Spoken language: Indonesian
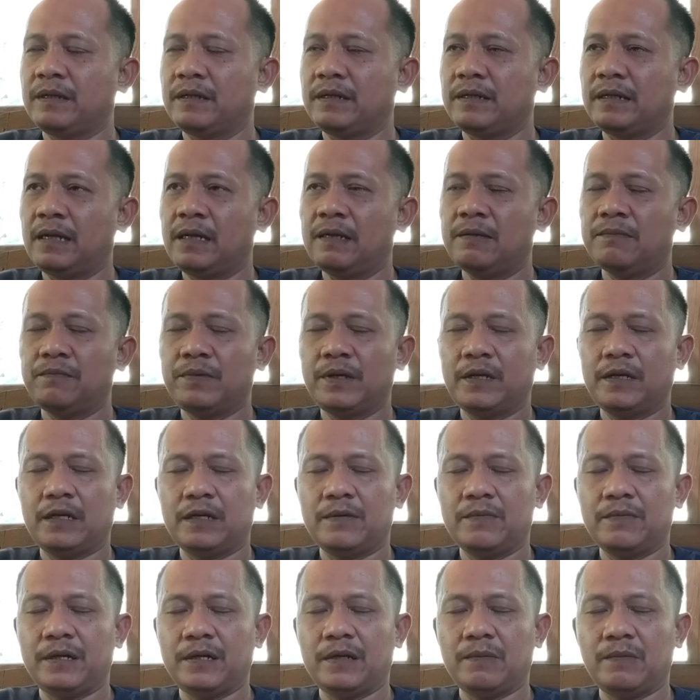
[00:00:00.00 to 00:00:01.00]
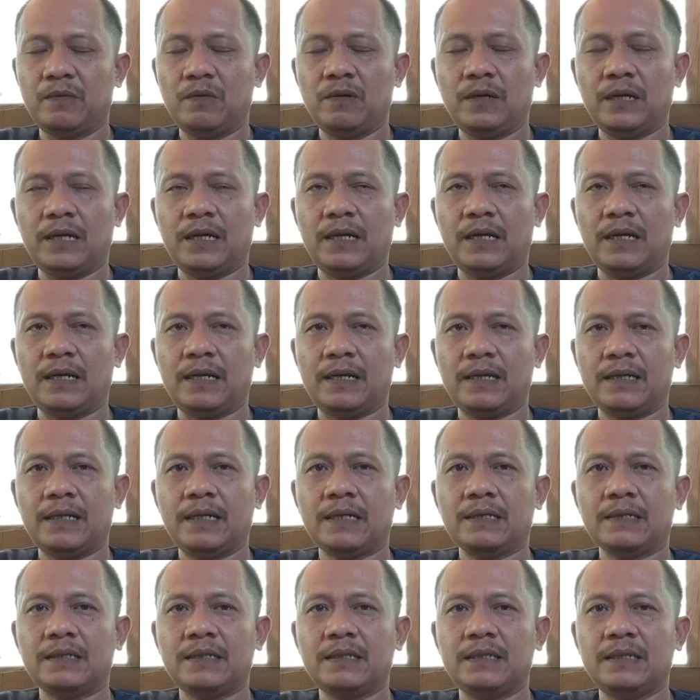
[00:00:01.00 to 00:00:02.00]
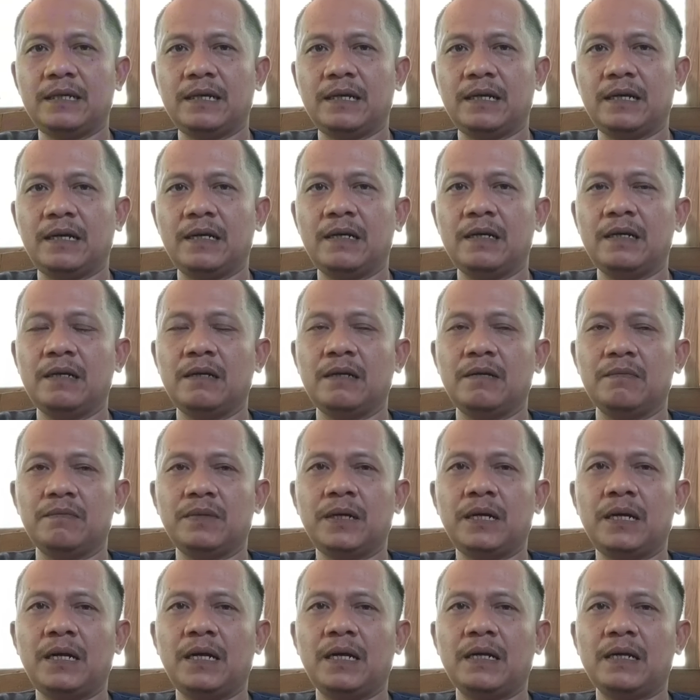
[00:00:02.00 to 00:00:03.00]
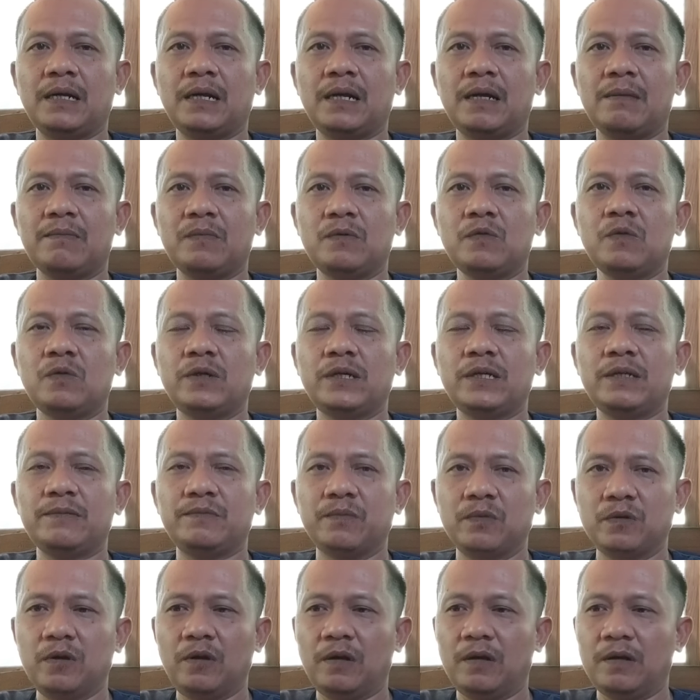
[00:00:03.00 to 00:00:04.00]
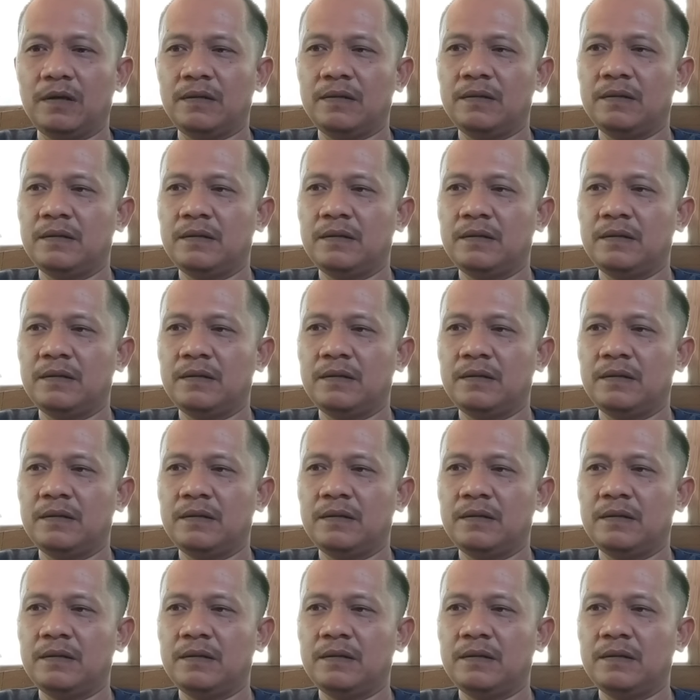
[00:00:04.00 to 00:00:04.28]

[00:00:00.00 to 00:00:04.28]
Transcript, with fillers: dan bagaimana pula reaksinya para mukibul.